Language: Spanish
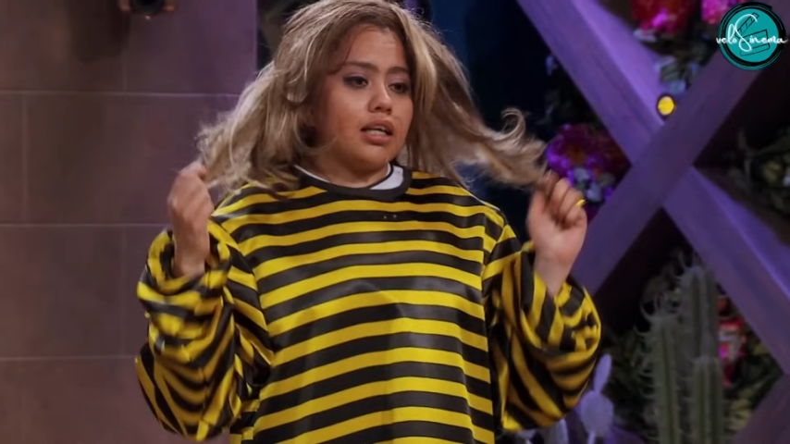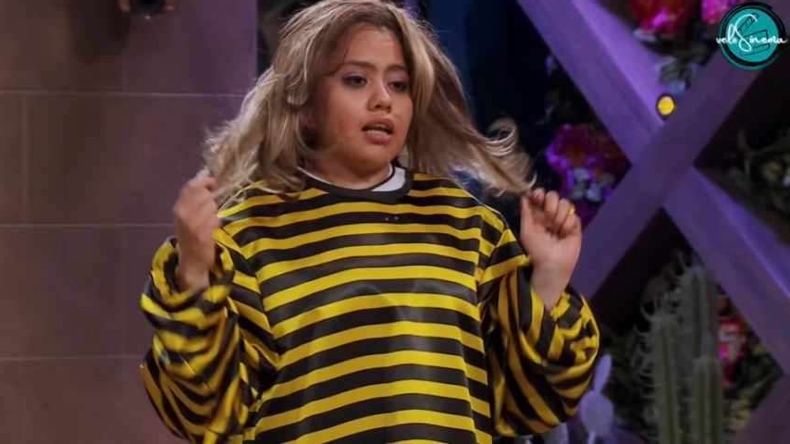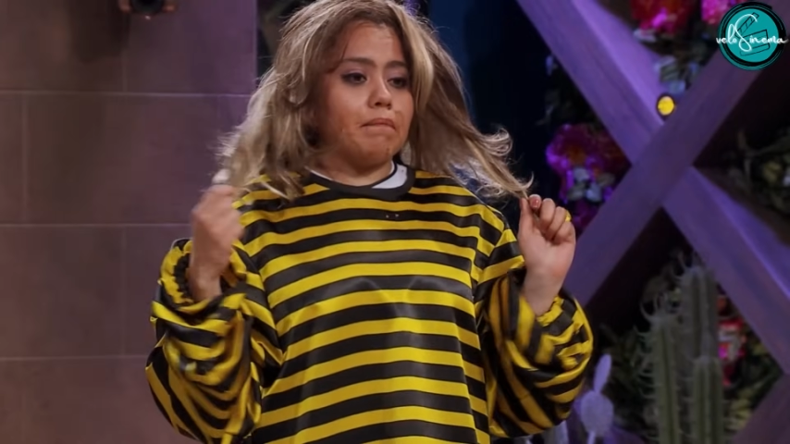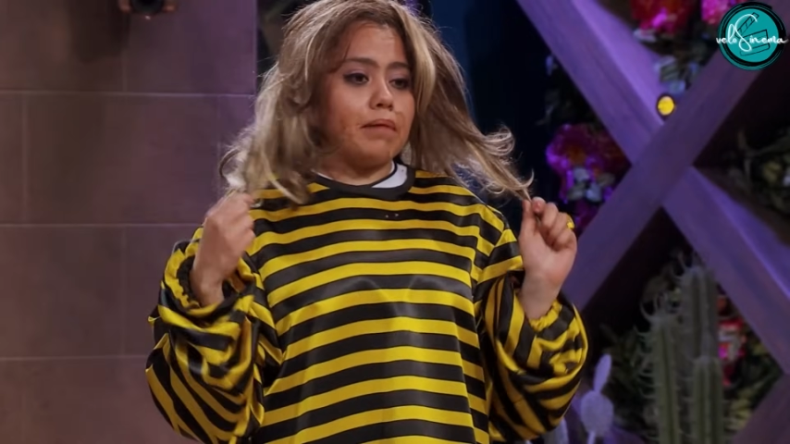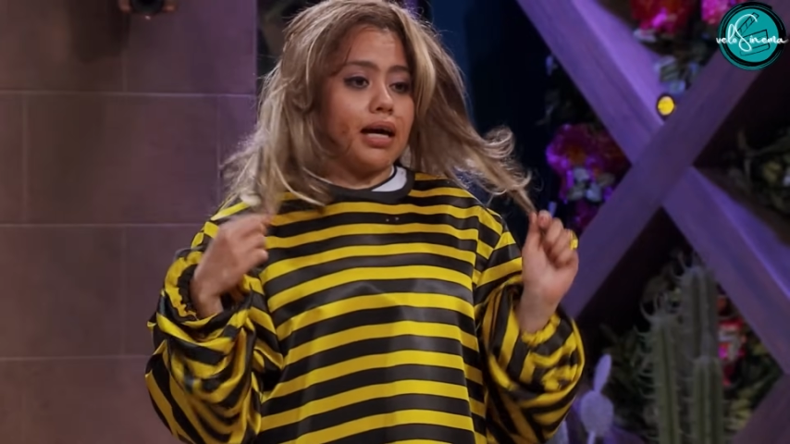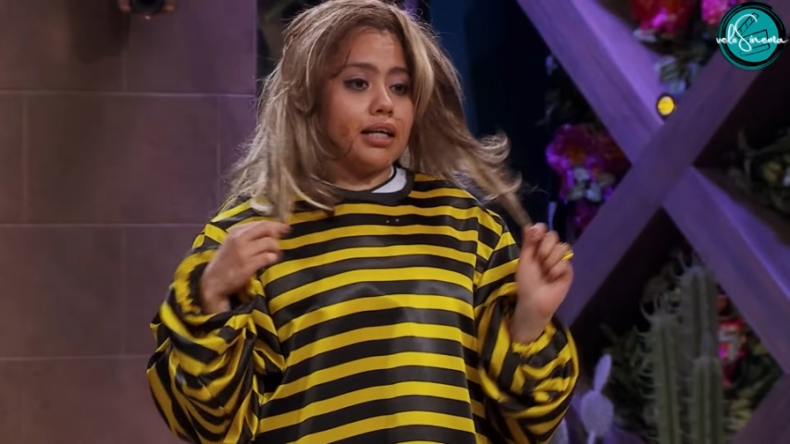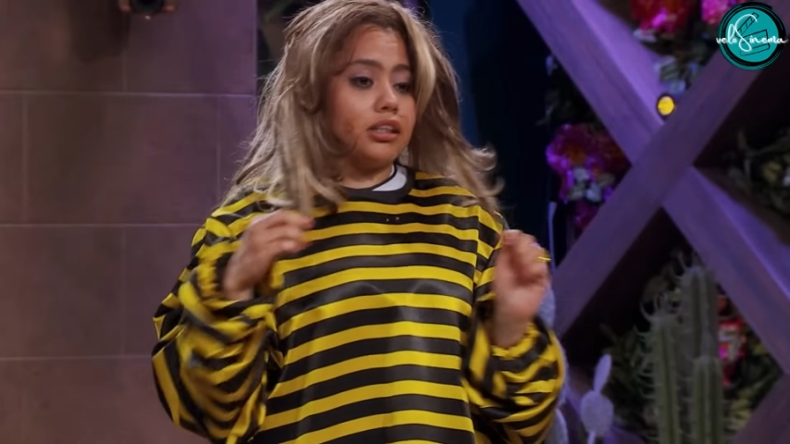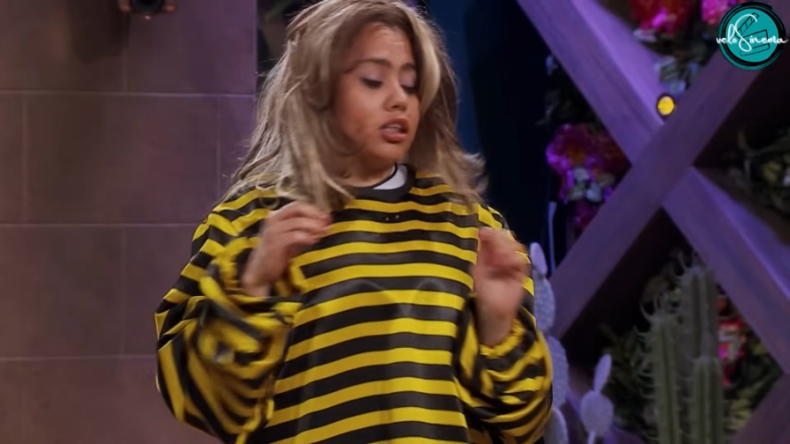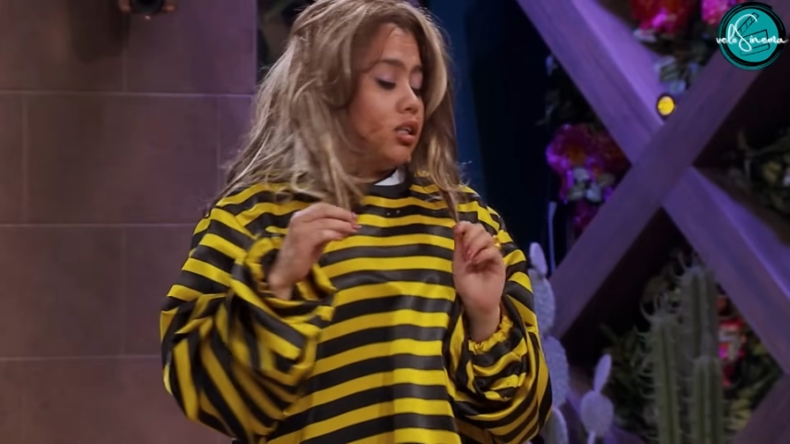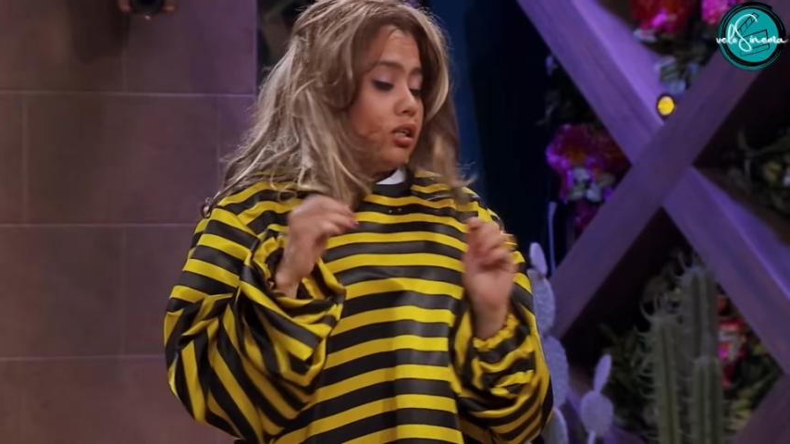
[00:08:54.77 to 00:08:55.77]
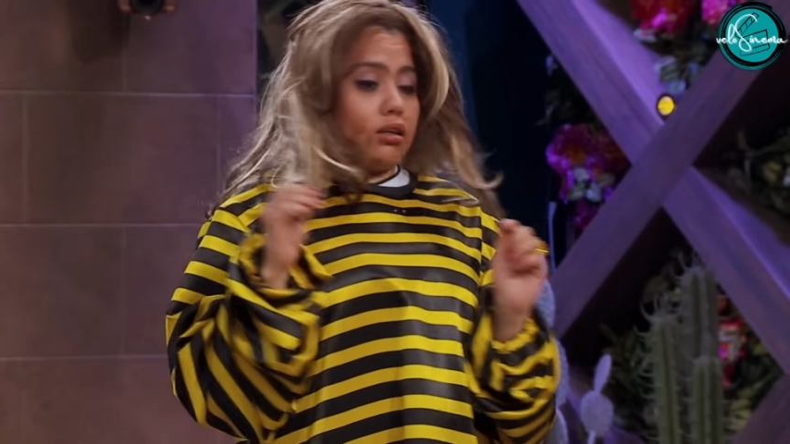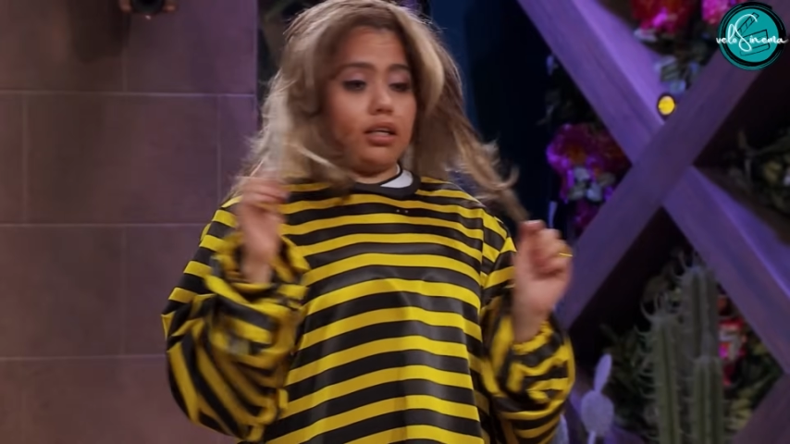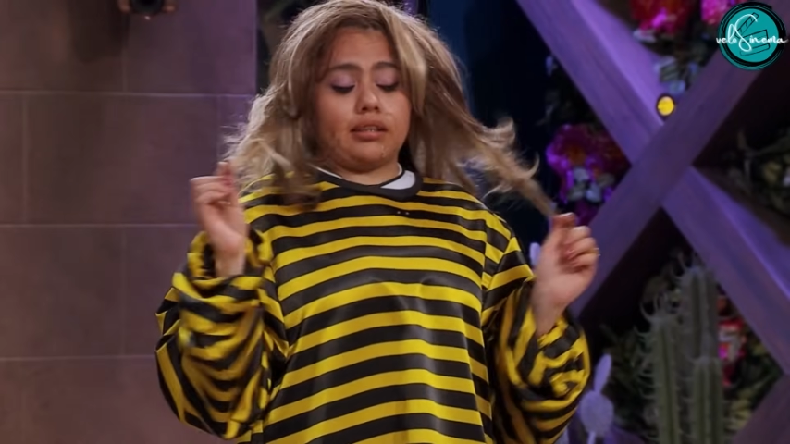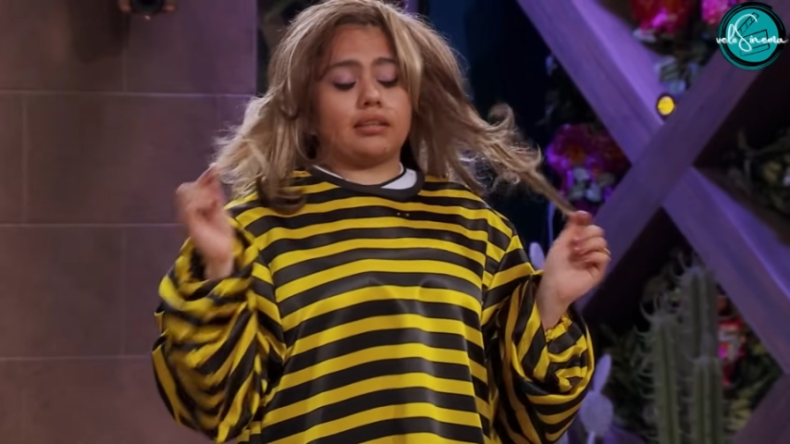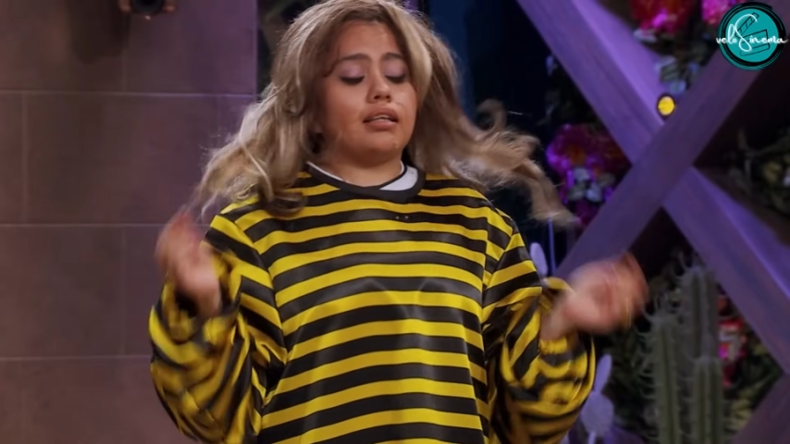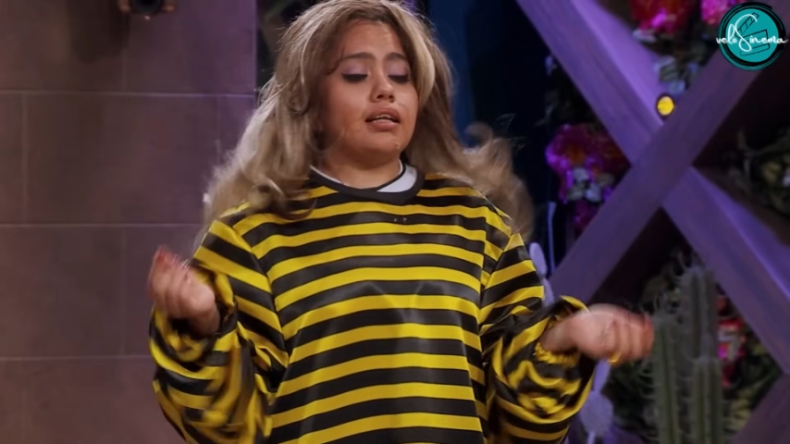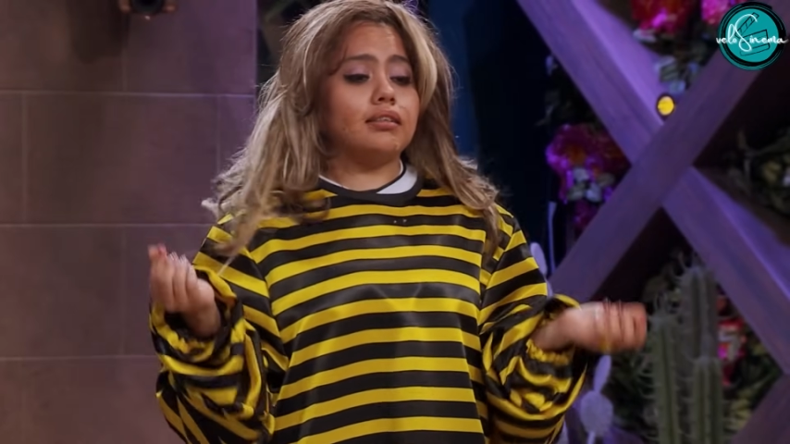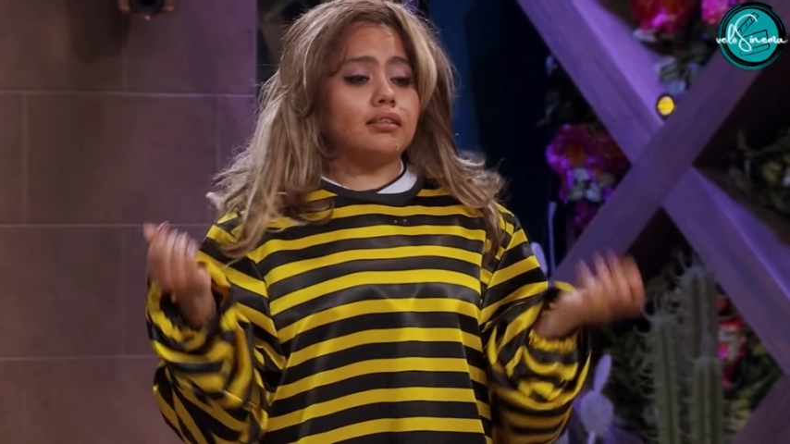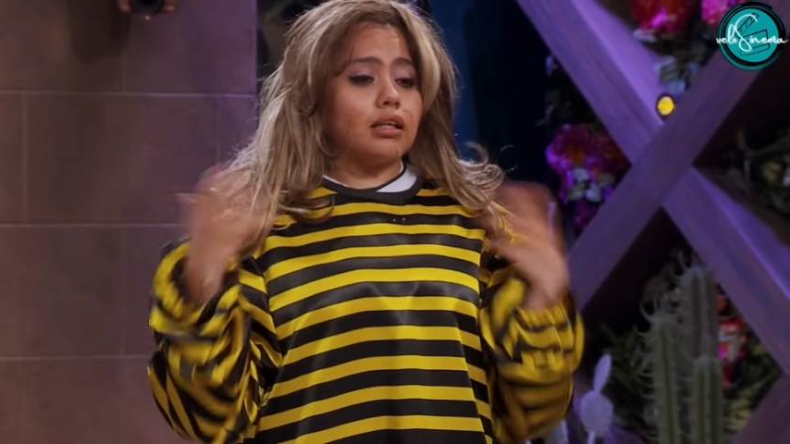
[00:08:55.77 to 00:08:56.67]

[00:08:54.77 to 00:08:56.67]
Actuar como niña fresa, entre